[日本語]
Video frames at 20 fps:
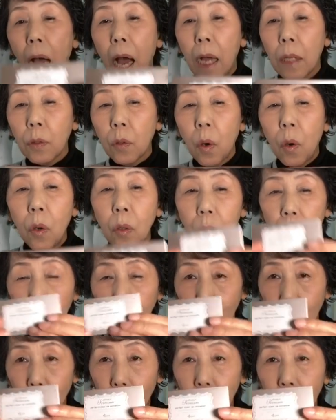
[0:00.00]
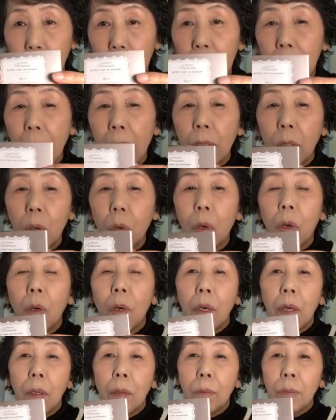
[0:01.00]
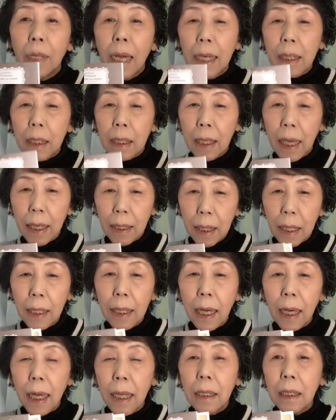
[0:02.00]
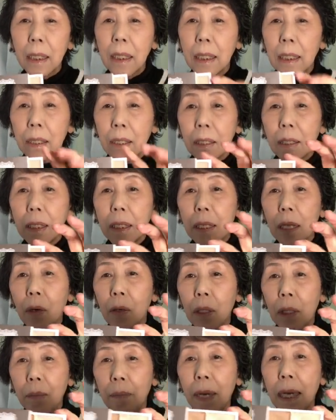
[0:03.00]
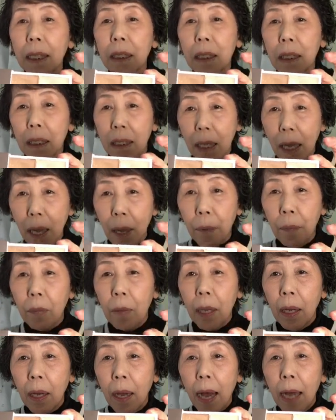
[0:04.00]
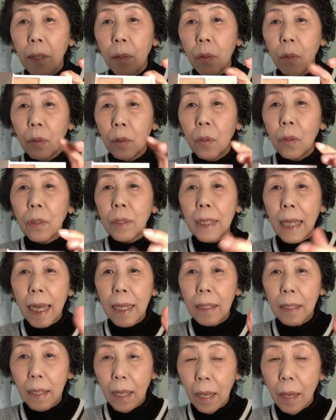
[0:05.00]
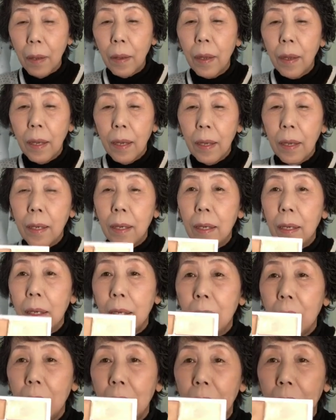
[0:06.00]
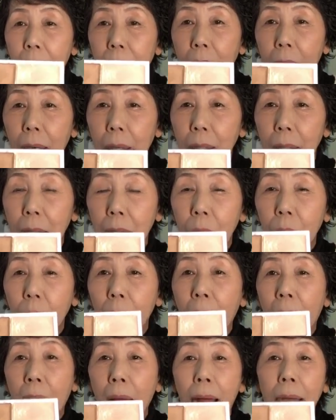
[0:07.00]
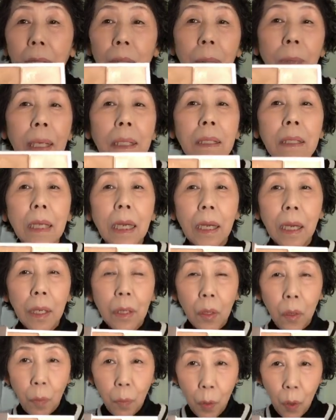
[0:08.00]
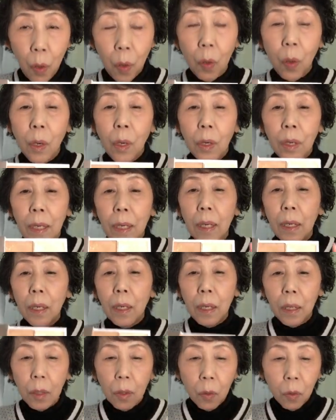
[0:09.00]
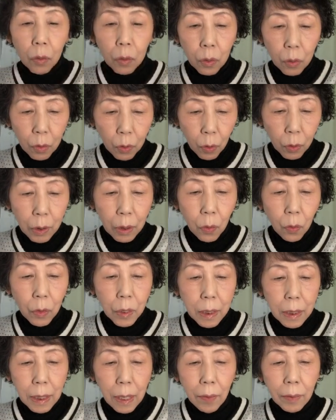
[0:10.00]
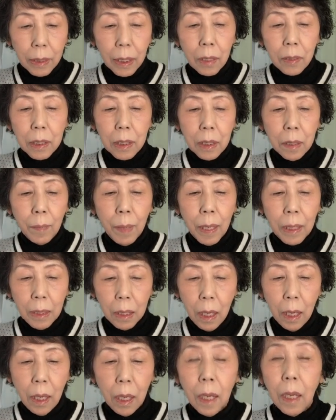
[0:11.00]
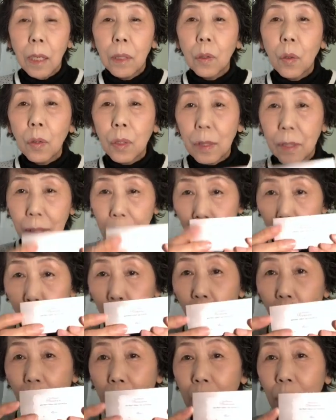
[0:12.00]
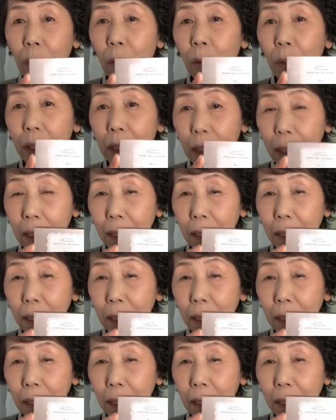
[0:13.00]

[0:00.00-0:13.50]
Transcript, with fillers: あの本当こちらの、ブラシがね中についておりましてあの濃淡で、えー、色がありますけれども、えー、本当にこちら私今ねとってもあの